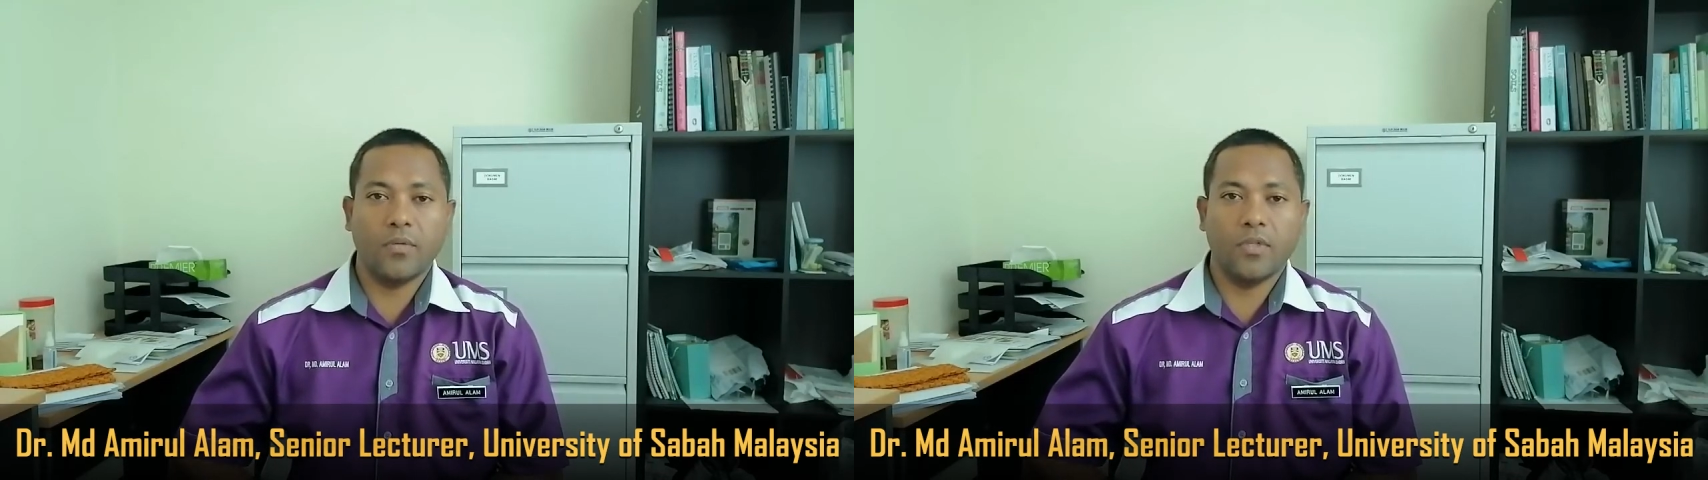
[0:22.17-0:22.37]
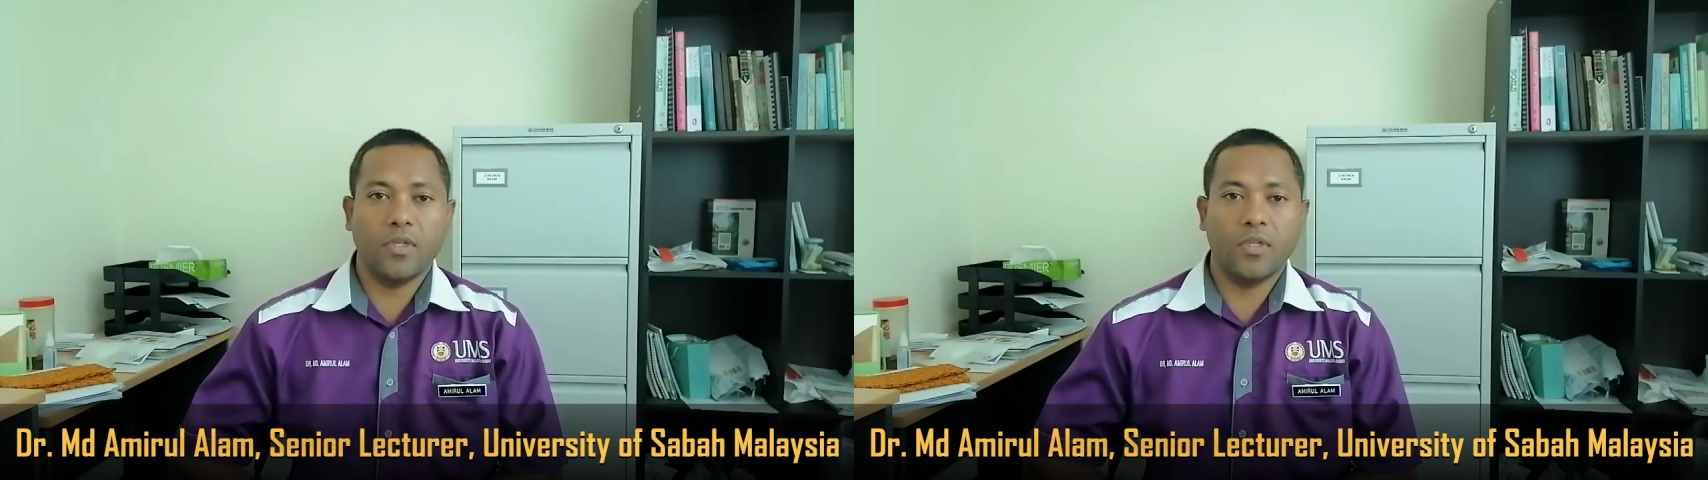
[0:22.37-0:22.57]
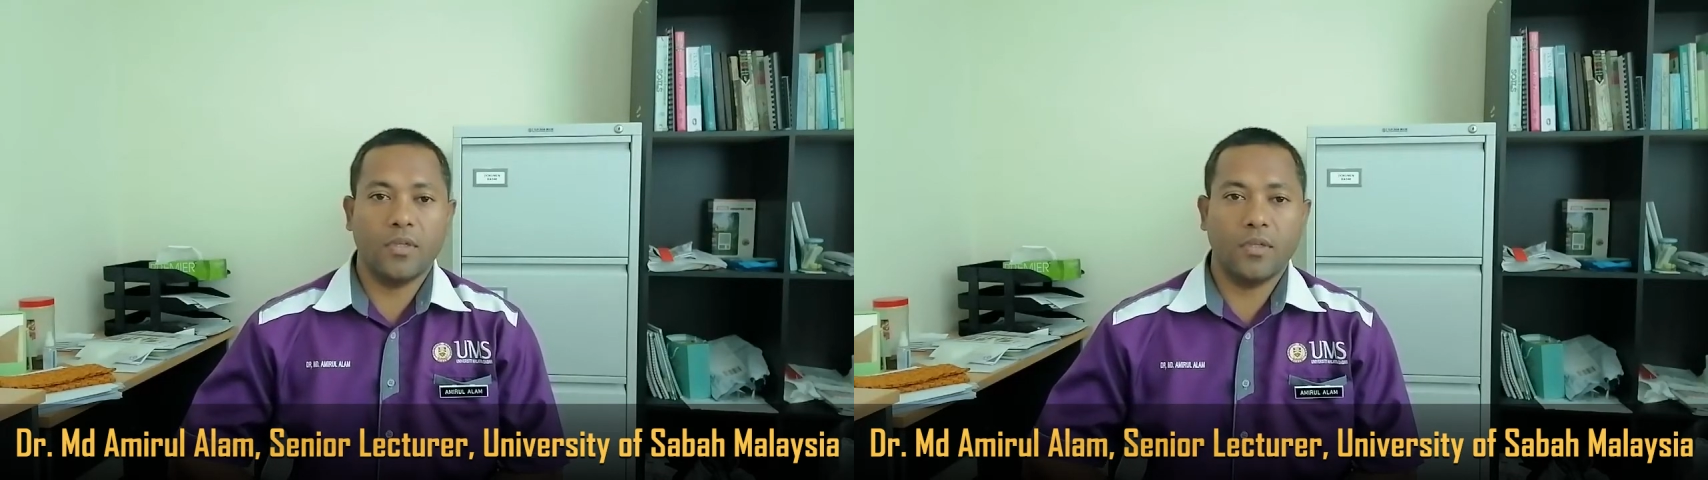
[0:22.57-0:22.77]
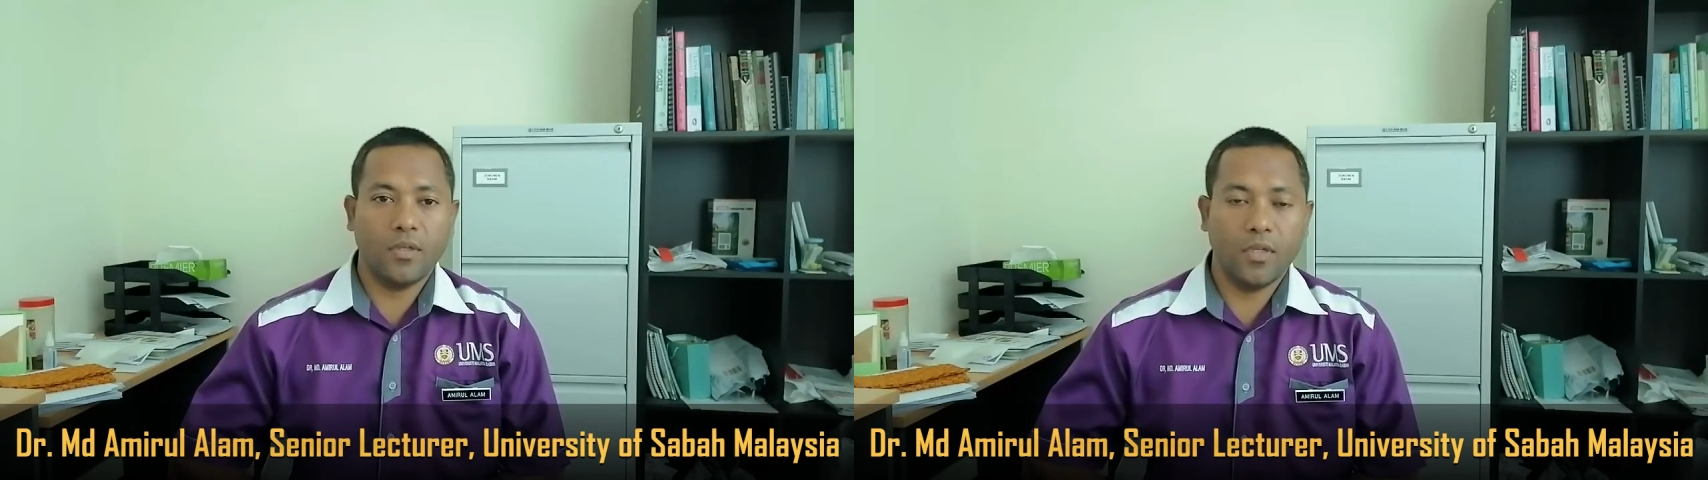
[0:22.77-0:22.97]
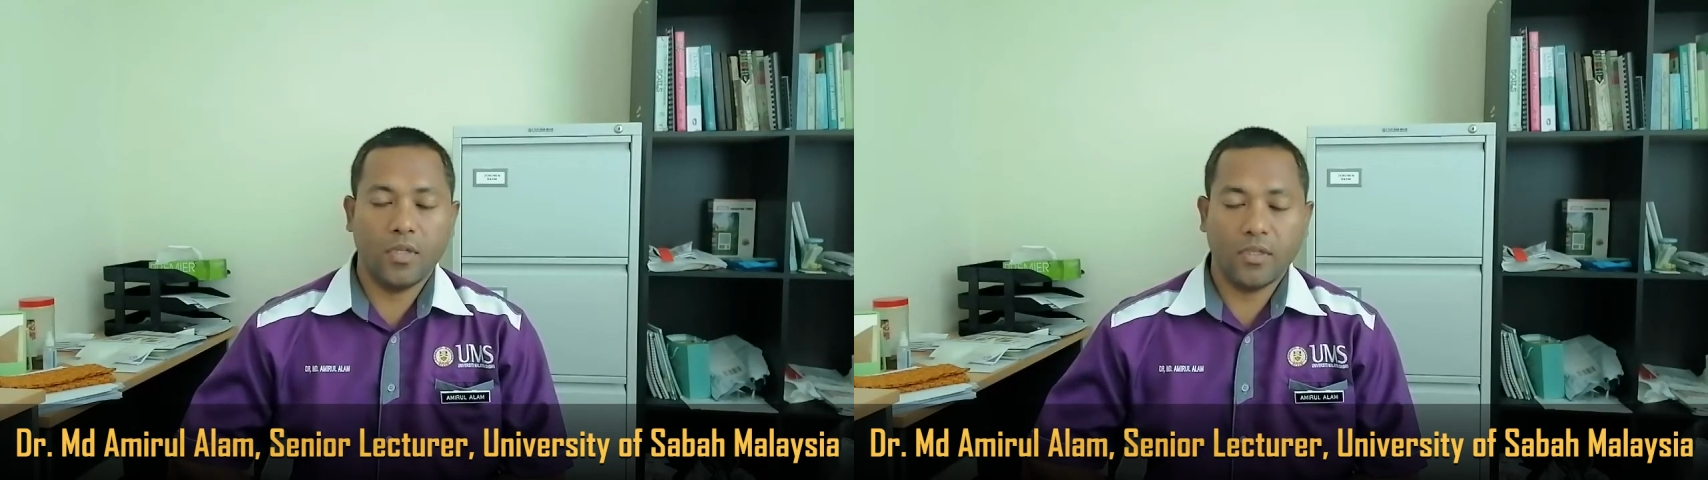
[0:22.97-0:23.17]
দিয়ে
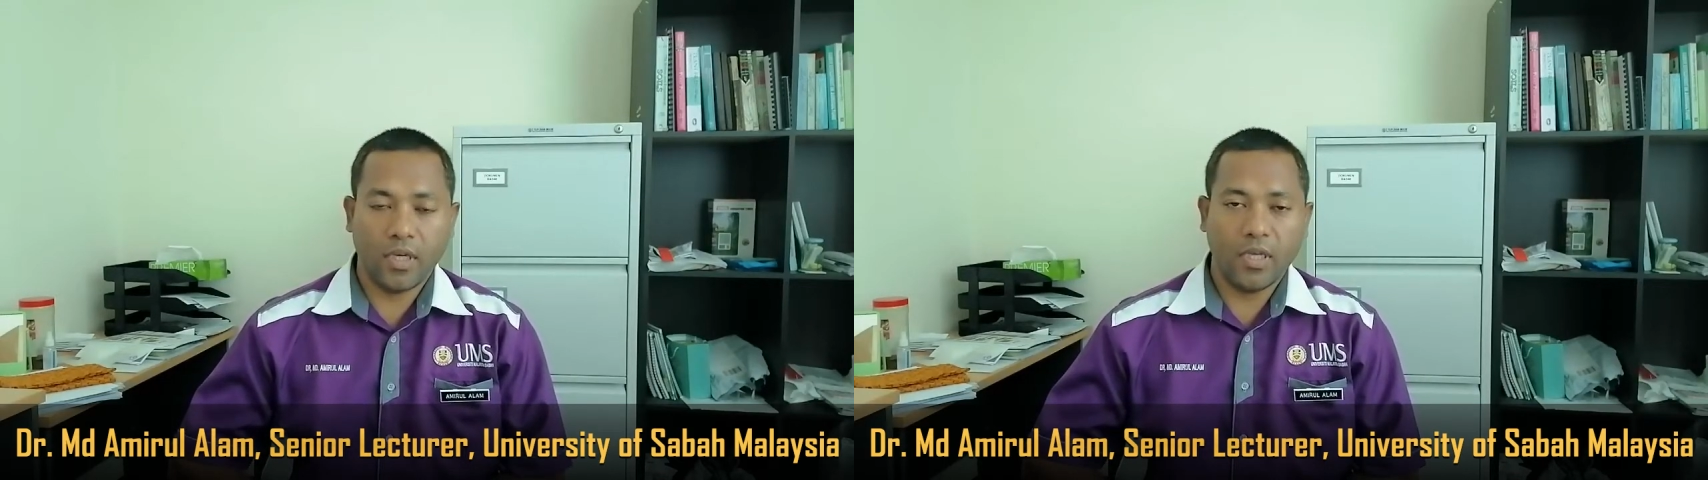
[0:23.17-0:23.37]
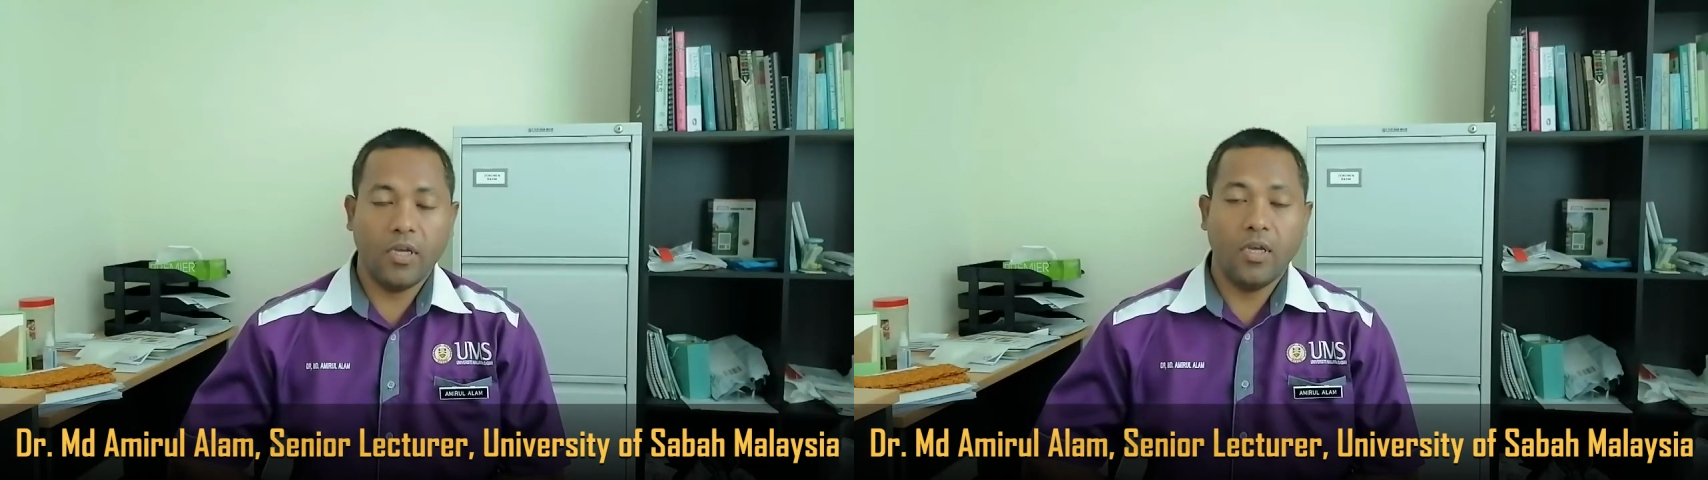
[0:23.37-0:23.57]
দিতে চাই